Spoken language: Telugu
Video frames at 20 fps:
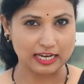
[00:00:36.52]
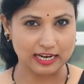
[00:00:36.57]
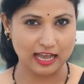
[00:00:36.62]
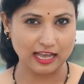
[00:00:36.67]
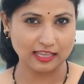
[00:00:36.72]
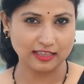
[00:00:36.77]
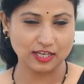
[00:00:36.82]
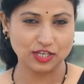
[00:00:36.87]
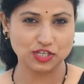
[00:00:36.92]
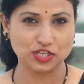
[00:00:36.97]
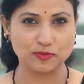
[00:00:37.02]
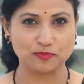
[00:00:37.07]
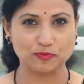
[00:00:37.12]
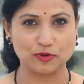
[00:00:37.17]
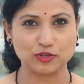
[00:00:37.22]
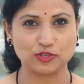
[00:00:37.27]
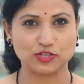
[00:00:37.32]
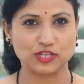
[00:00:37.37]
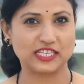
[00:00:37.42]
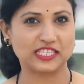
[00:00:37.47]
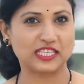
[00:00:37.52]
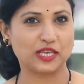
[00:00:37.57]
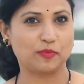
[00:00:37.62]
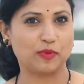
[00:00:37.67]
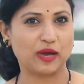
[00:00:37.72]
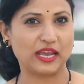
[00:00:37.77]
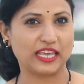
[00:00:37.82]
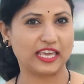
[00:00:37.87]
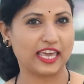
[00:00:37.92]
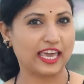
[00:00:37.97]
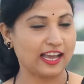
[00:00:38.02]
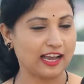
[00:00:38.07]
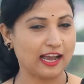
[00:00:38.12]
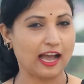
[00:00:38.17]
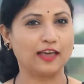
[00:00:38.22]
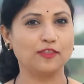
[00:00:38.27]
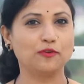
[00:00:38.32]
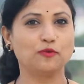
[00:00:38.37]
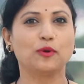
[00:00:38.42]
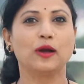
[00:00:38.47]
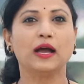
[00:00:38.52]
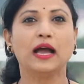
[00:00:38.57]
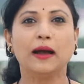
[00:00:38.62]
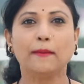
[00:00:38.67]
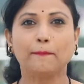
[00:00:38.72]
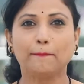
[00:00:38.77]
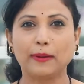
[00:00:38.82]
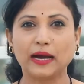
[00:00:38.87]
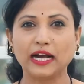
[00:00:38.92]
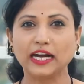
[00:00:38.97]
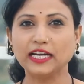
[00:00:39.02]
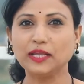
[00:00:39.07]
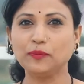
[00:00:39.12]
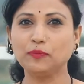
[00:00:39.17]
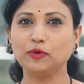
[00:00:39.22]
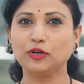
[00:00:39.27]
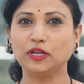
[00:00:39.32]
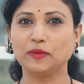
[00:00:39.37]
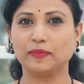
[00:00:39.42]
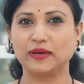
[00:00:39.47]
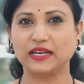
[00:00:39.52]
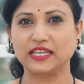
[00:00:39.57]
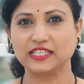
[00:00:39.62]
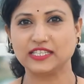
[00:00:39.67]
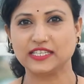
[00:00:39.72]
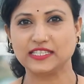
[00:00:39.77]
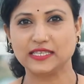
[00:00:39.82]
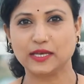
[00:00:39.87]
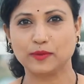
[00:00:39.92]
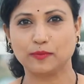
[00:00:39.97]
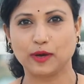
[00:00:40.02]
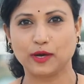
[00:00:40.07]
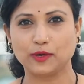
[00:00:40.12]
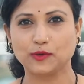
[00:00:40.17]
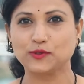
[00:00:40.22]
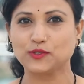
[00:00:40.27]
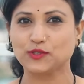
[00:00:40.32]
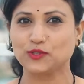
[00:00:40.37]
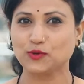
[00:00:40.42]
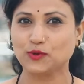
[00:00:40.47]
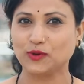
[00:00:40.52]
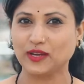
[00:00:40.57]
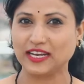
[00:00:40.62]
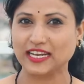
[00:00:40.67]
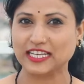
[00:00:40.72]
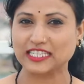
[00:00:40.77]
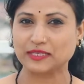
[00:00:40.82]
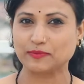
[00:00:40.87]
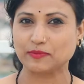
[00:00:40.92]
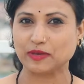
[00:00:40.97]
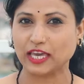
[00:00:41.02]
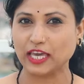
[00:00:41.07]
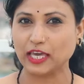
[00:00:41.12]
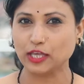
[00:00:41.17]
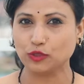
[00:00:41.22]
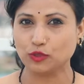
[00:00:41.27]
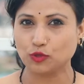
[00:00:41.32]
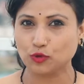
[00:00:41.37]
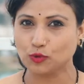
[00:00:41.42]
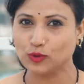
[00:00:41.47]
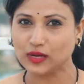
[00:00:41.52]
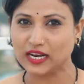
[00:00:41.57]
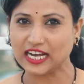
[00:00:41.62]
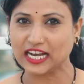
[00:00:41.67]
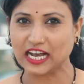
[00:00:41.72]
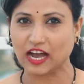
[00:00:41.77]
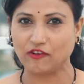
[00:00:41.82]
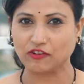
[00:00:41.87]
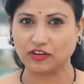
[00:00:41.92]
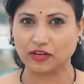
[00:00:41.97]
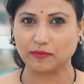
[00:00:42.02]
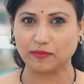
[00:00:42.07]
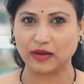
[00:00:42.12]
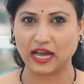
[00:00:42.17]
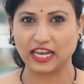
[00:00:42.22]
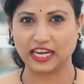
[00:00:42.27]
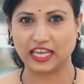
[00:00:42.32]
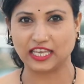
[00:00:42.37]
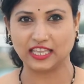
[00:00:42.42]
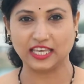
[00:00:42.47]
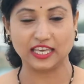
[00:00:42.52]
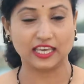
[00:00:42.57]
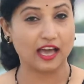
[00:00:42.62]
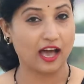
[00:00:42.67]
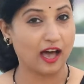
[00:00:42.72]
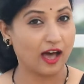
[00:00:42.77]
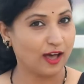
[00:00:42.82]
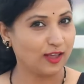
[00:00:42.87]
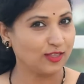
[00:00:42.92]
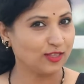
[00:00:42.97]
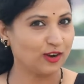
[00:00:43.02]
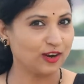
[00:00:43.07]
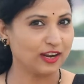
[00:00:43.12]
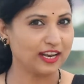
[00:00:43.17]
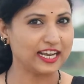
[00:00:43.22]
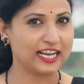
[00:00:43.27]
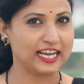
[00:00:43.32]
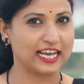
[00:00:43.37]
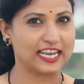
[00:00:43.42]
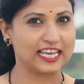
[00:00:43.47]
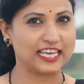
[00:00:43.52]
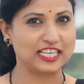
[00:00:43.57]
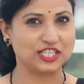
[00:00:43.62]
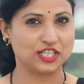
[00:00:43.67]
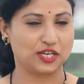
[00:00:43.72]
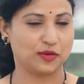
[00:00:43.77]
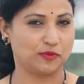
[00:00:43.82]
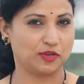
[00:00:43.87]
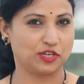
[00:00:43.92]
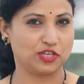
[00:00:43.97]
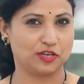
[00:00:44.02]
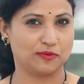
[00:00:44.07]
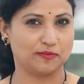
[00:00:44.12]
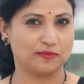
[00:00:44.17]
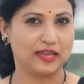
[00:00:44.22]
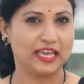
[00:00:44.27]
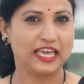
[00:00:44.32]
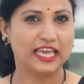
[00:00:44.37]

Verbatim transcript: రాత్రి షిఫ్ట్లు చేసేవారికే కాదు పగటిపూట పనిచేసేవారు సూర్యరశ్మికి దూరం కావటం అనేది ఆందోళన కలిగించిన విషయం